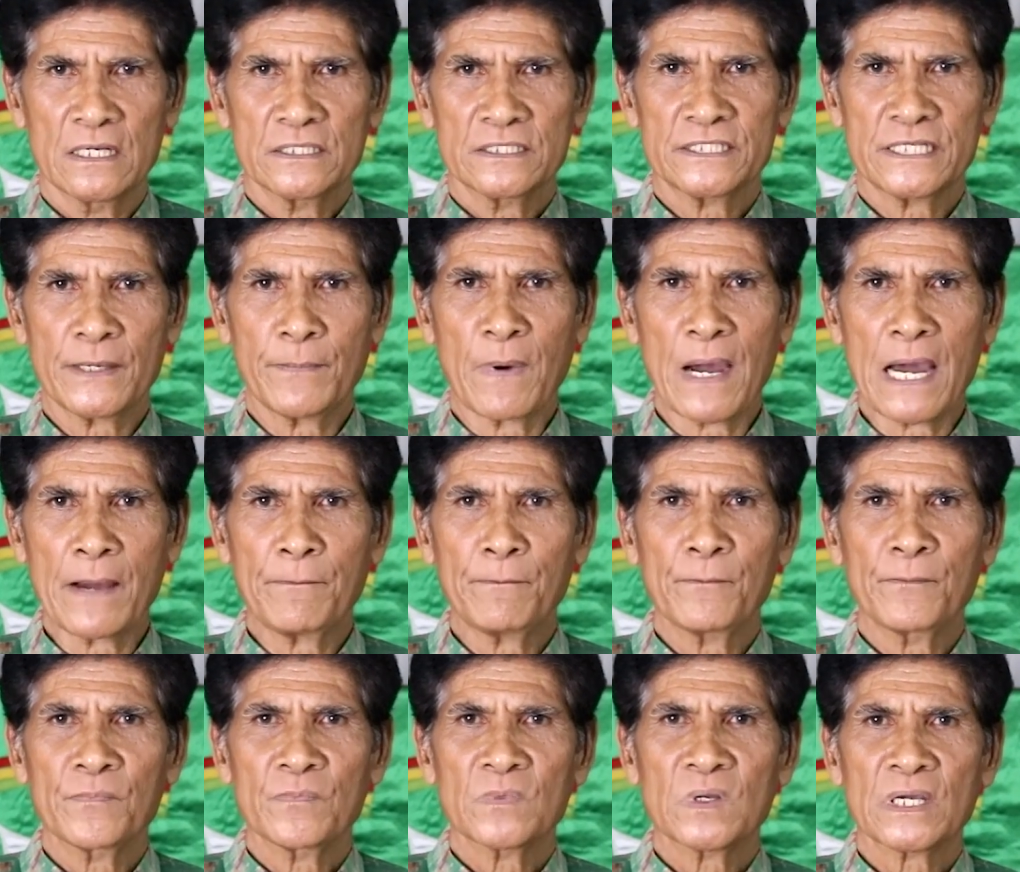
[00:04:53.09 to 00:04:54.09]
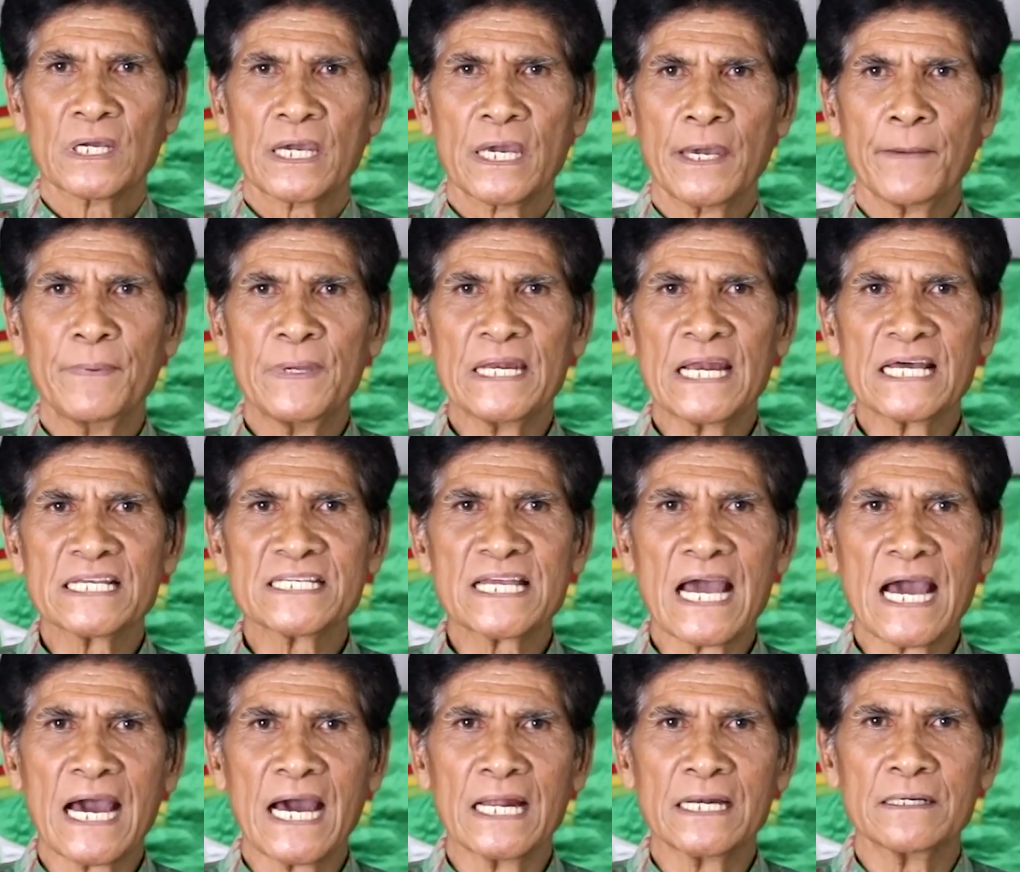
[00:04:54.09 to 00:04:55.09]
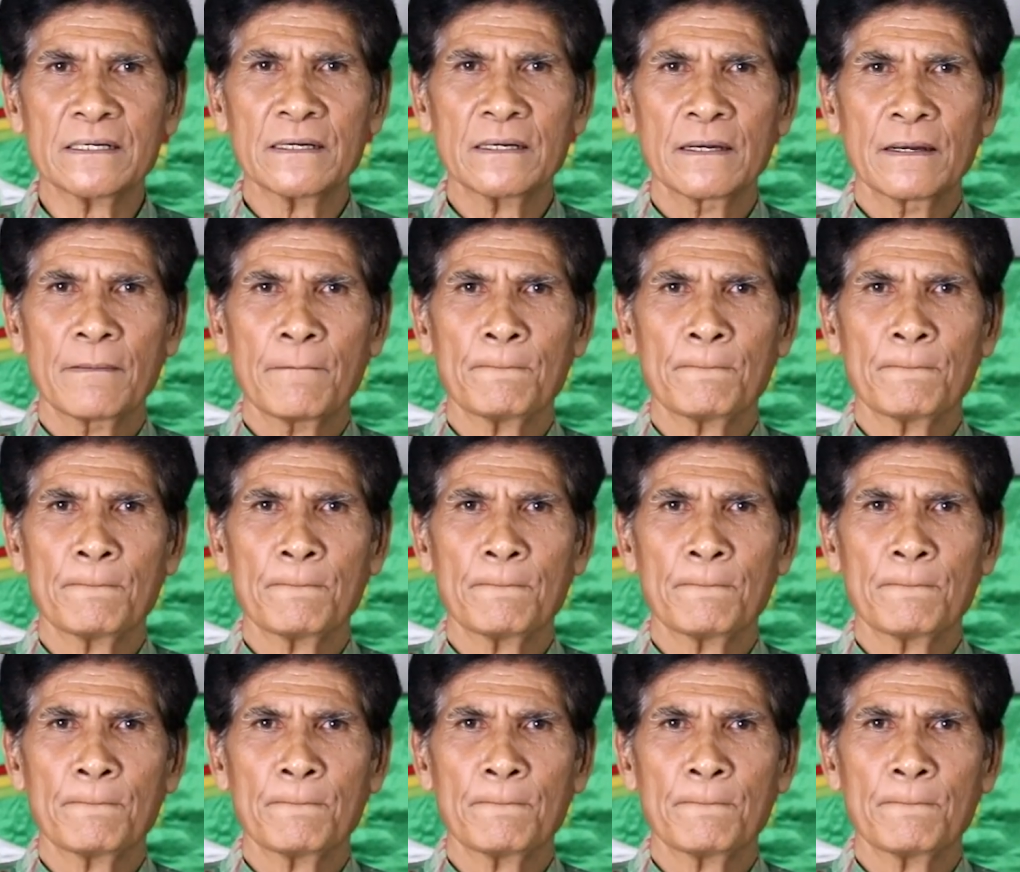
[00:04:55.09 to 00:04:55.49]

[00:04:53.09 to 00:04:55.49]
Sebab kebinasaan